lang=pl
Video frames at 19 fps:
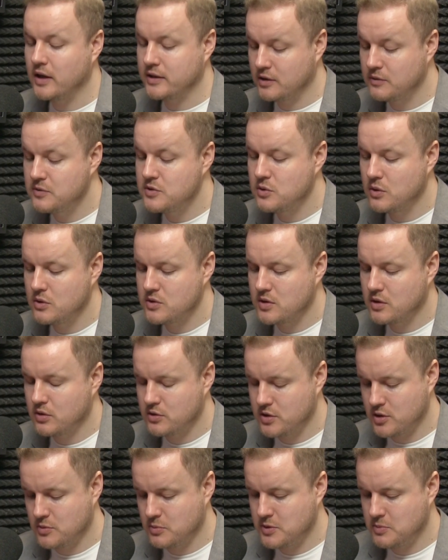aktywizujących
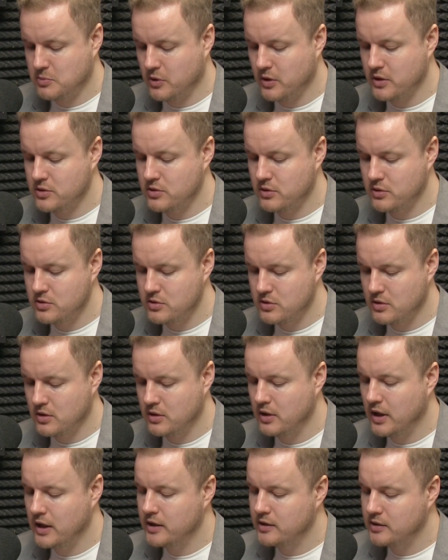chociażby społeczność,
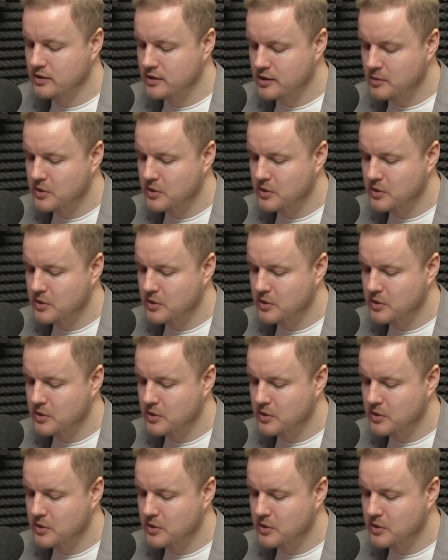ale ten